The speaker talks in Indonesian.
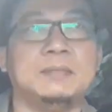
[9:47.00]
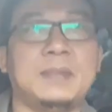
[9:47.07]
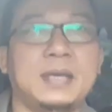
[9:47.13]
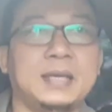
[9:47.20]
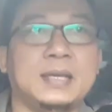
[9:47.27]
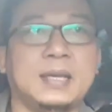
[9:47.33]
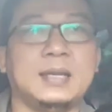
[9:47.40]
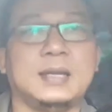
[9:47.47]

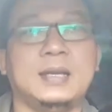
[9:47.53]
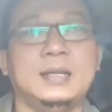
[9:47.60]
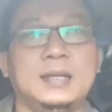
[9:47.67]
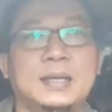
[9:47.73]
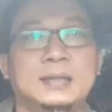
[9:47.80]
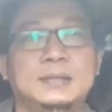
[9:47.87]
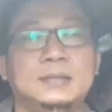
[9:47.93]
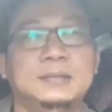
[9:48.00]
kebaikan
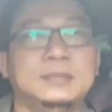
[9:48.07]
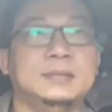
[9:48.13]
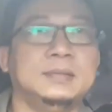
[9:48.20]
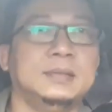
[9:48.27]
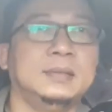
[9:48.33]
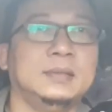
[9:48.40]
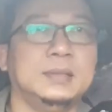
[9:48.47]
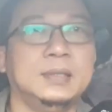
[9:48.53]
kalian
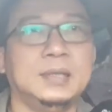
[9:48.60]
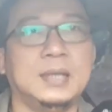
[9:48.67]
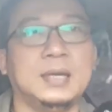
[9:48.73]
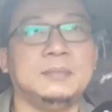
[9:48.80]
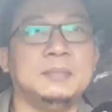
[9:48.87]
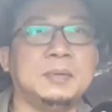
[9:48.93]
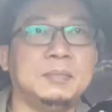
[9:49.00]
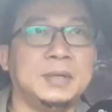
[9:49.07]

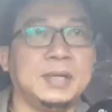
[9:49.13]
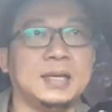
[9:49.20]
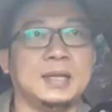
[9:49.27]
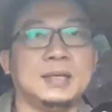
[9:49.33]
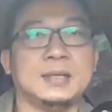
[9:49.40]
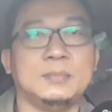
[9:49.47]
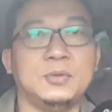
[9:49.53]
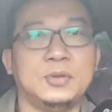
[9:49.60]
dengan
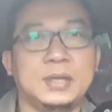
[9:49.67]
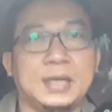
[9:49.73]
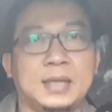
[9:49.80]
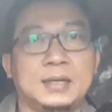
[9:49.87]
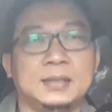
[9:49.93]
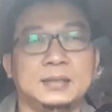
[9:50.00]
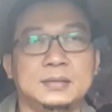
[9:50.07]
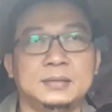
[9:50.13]
memberikan
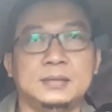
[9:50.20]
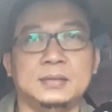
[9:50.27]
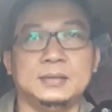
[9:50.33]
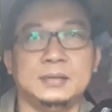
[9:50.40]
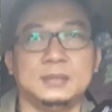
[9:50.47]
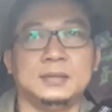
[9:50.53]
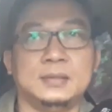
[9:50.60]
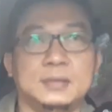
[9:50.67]
kemudahan
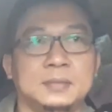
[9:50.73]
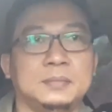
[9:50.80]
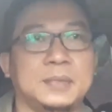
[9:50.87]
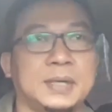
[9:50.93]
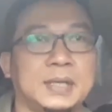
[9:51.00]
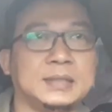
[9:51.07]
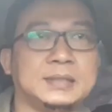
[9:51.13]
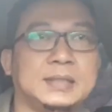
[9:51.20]

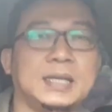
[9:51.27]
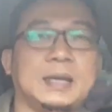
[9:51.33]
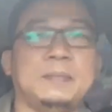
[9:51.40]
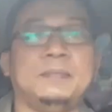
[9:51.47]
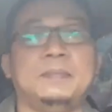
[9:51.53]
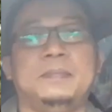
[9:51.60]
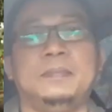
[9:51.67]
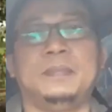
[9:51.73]
pada
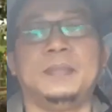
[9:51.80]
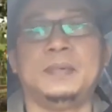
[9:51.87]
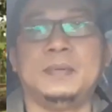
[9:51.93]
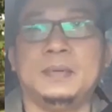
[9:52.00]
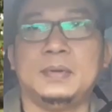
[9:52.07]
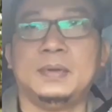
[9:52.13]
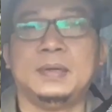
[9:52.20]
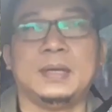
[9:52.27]
setiap
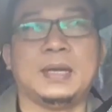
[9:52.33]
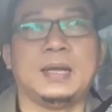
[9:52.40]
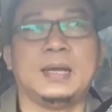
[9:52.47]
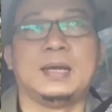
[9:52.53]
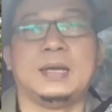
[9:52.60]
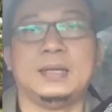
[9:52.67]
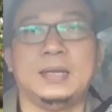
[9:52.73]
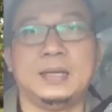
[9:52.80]

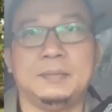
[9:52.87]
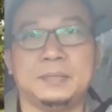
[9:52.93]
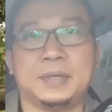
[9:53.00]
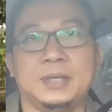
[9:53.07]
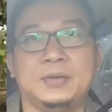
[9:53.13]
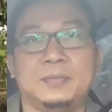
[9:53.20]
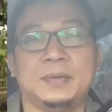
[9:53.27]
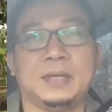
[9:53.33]
langkah dalam
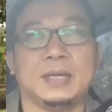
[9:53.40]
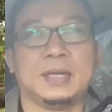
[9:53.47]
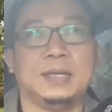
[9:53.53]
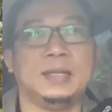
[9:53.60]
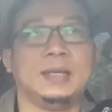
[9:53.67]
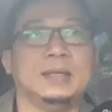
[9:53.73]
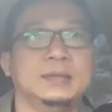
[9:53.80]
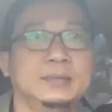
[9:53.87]
kehidupan
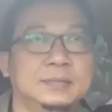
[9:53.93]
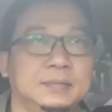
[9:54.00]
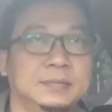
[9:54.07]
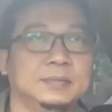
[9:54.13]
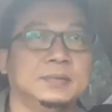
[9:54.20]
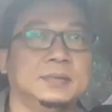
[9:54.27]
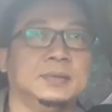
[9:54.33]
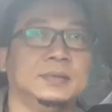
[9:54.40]
kalian
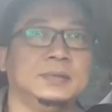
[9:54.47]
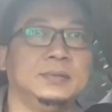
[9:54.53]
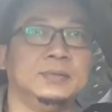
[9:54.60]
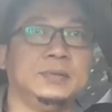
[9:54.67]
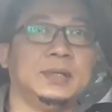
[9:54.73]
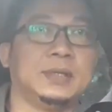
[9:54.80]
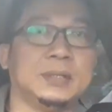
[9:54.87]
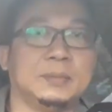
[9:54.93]

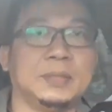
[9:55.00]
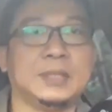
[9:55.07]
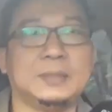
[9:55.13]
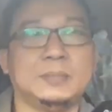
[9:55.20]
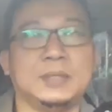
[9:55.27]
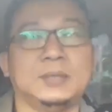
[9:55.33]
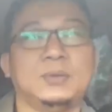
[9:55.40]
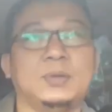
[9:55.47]
juga
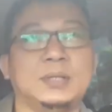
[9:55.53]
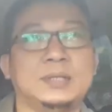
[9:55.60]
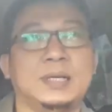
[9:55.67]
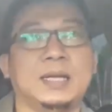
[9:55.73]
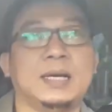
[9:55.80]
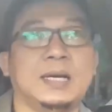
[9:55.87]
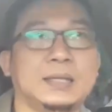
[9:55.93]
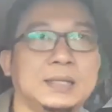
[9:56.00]
teman-teman gua
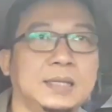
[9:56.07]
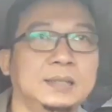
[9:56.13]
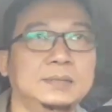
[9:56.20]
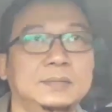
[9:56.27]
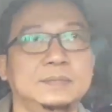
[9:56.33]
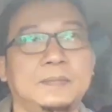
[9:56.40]
seangkatan